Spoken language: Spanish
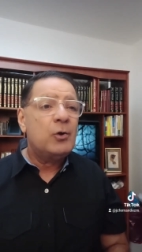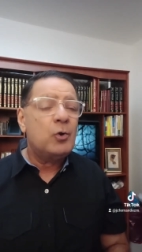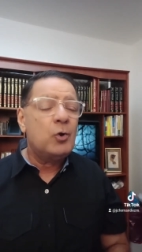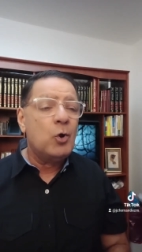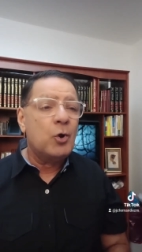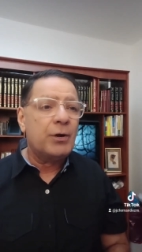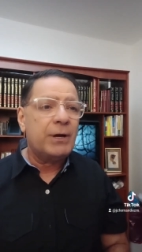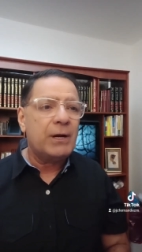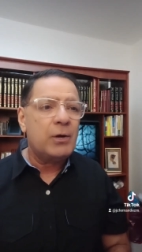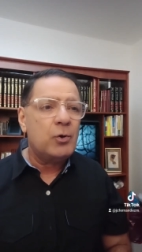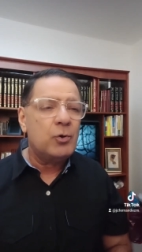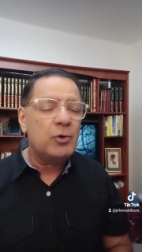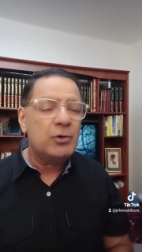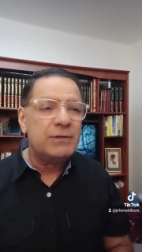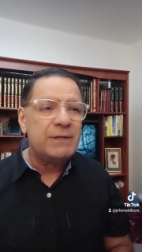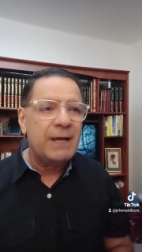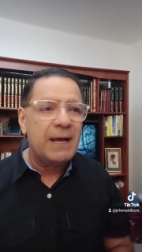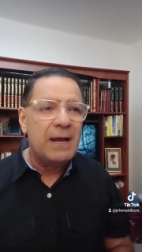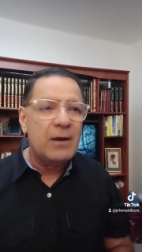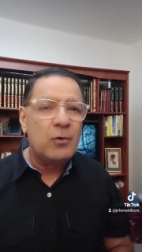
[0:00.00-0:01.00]
no
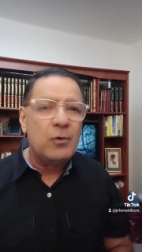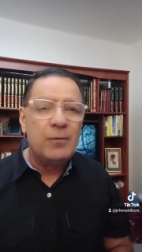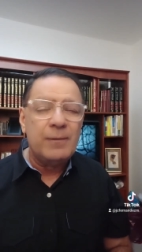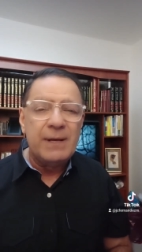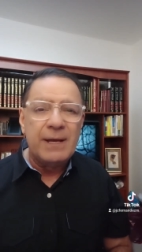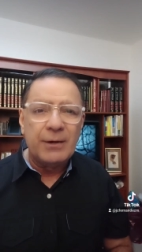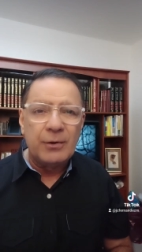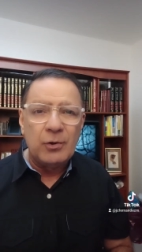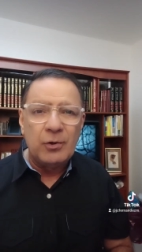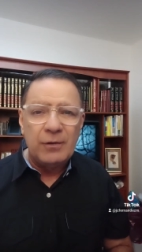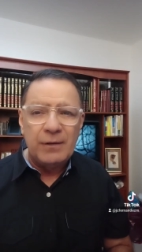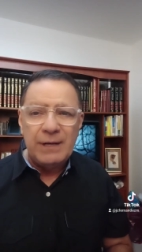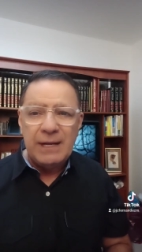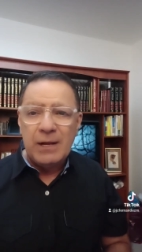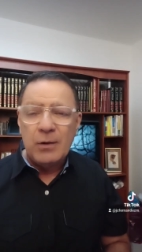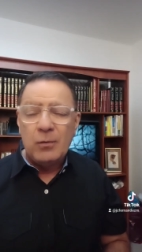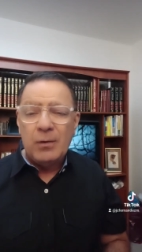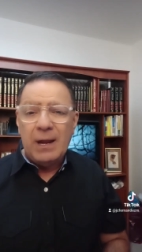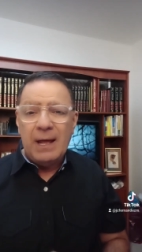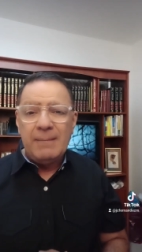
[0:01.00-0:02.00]
reconocen al gobierno de
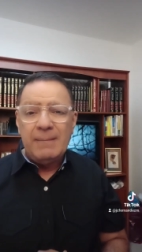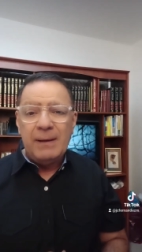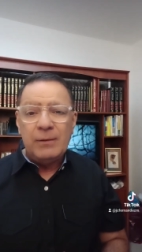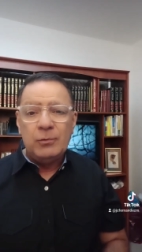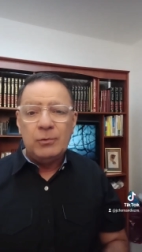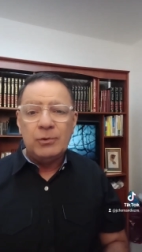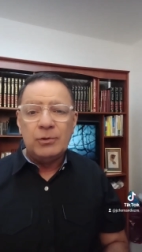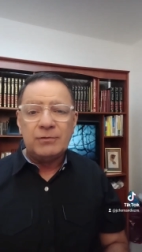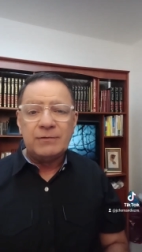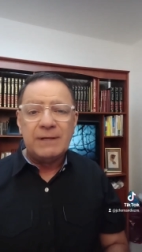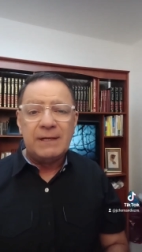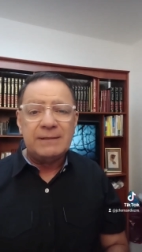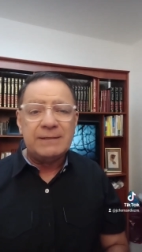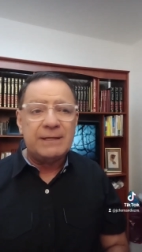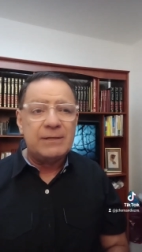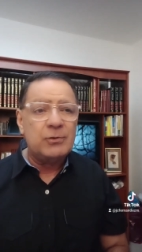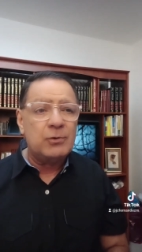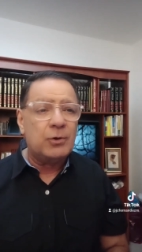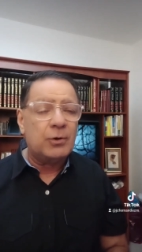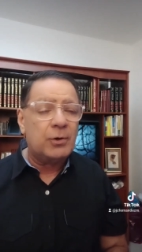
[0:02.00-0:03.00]
Nicolás Maduro, o sea, el
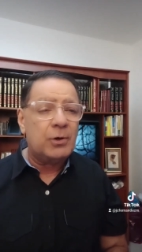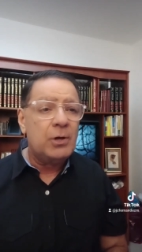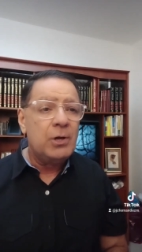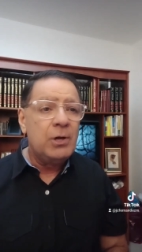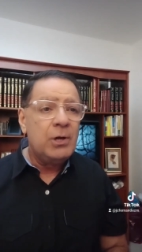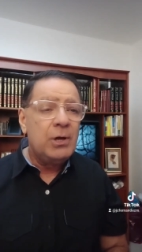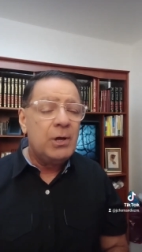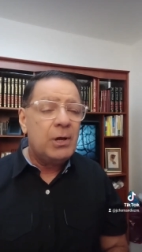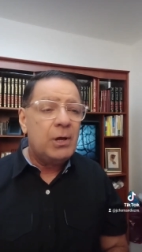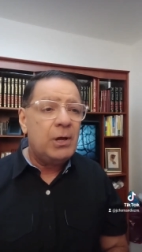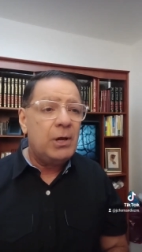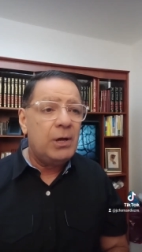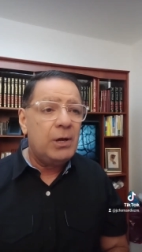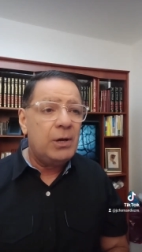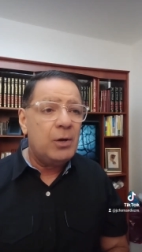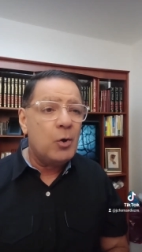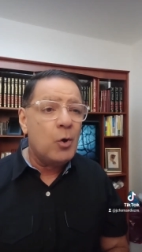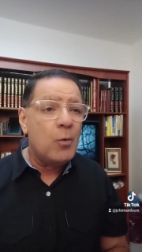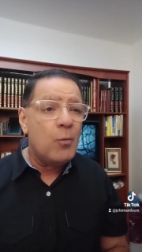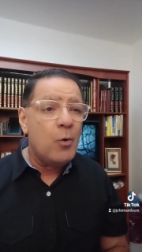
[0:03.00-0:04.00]
señor
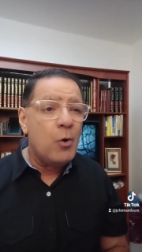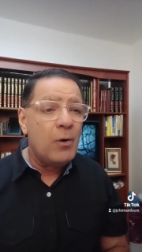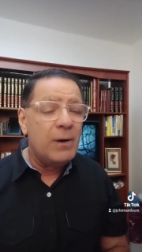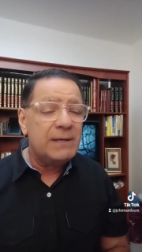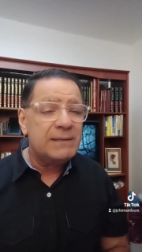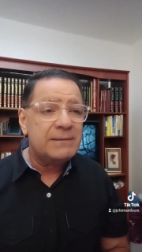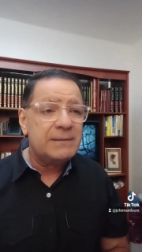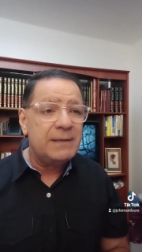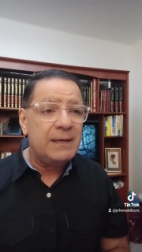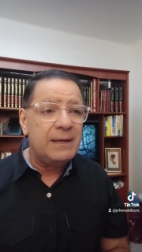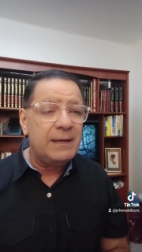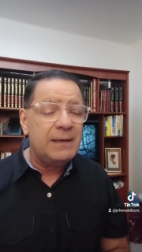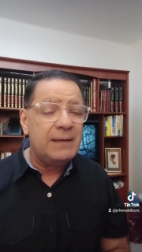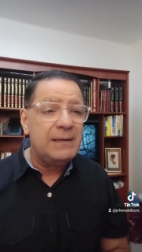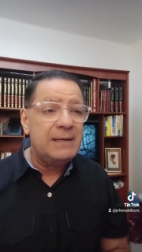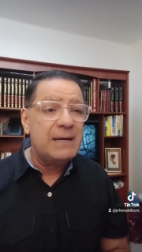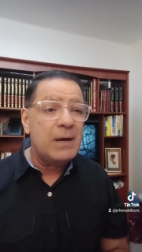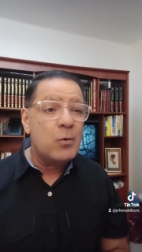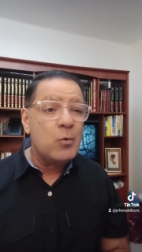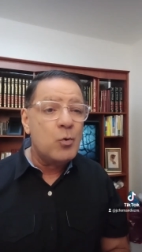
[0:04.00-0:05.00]
eh, Novoa se
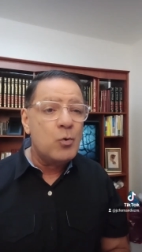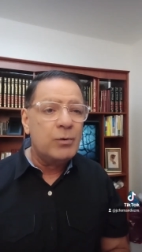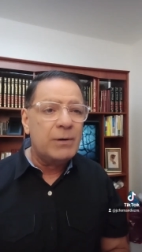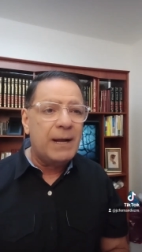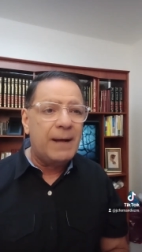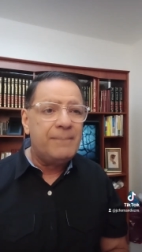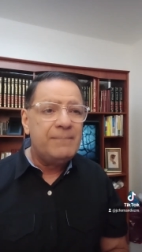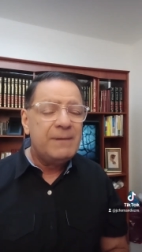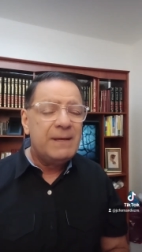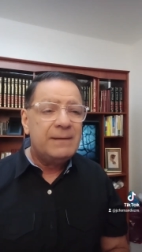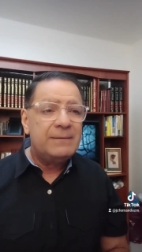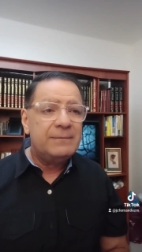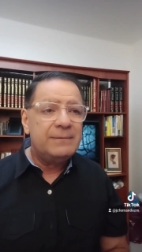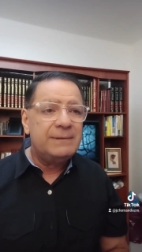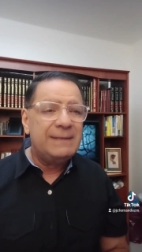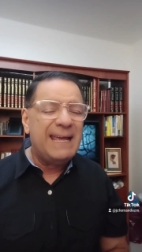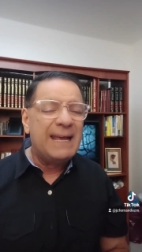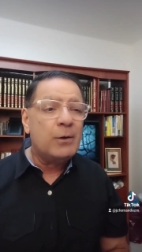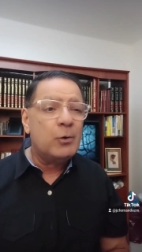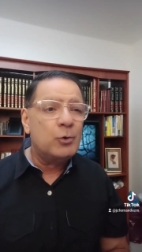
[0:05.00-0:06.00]
inaugura
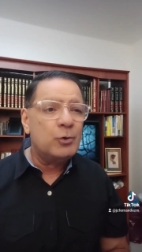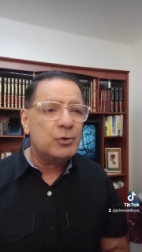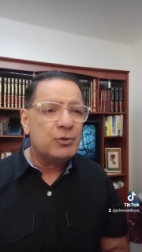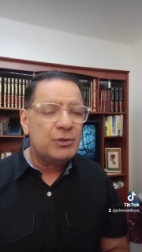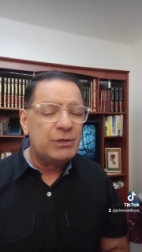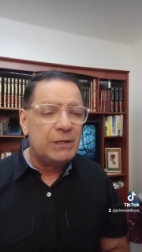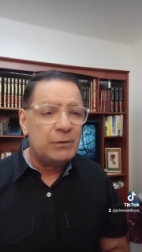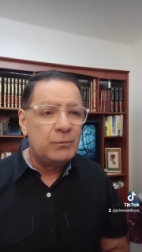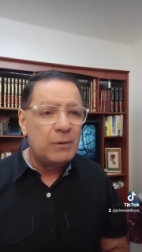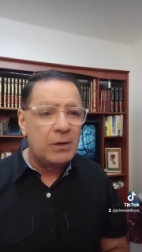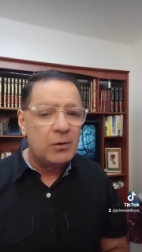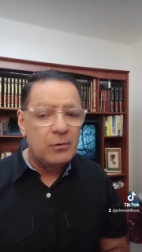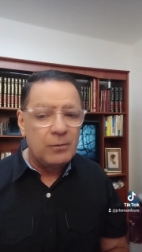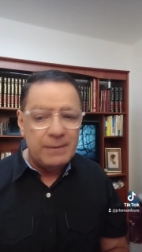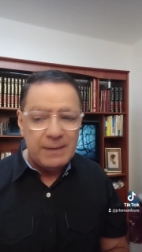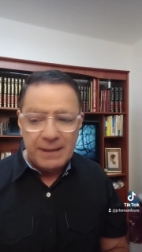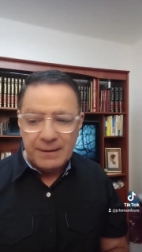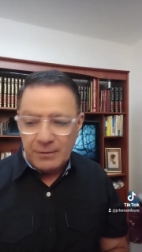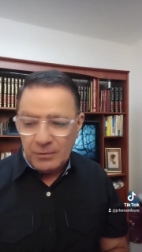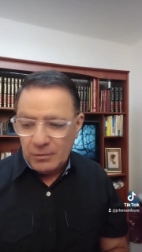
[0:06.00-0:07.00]
desconociendo al
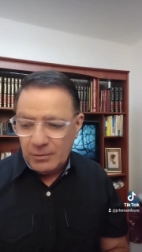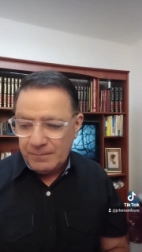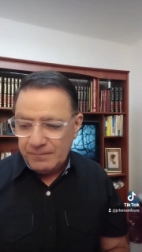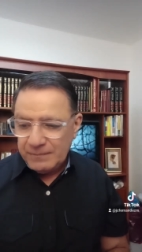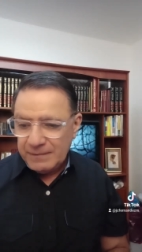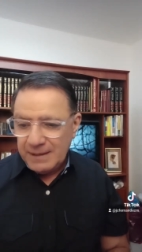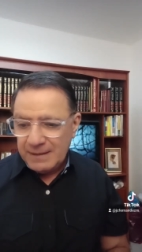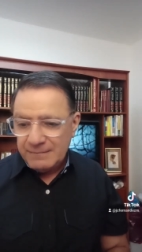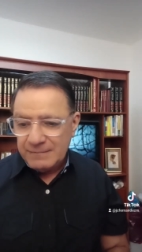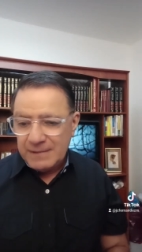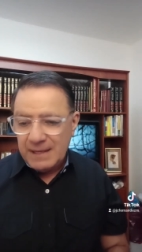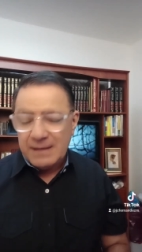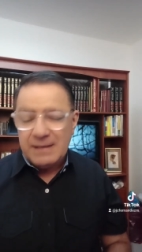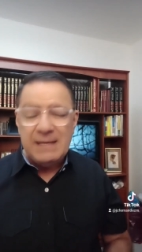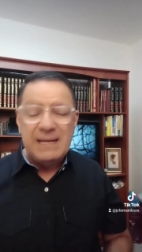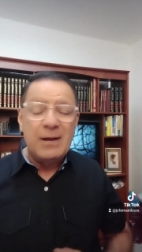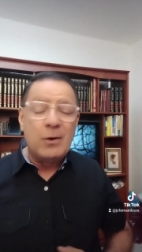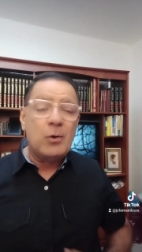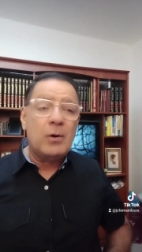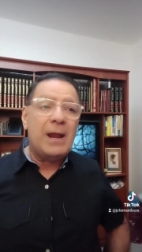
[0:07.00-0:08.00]
gobierno de
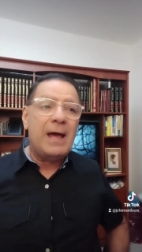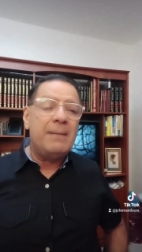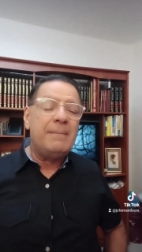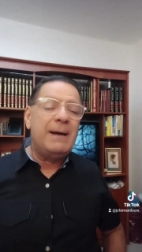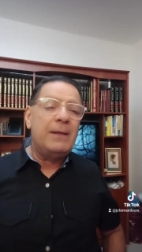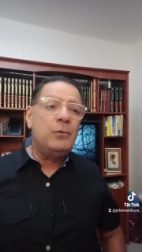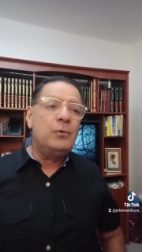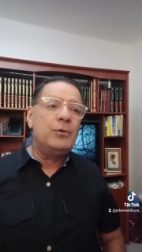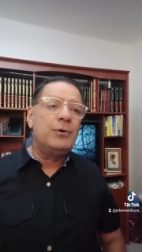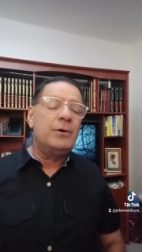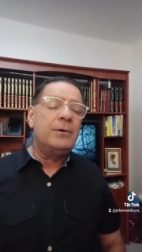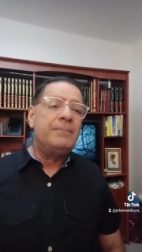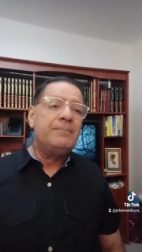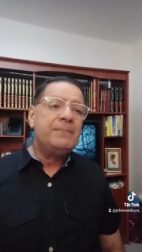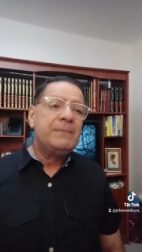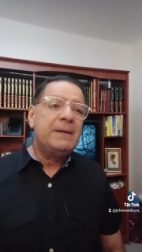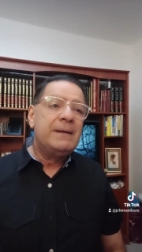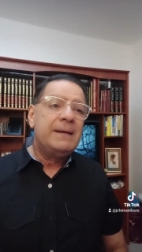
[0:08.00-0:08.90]
Nicolás Maduro.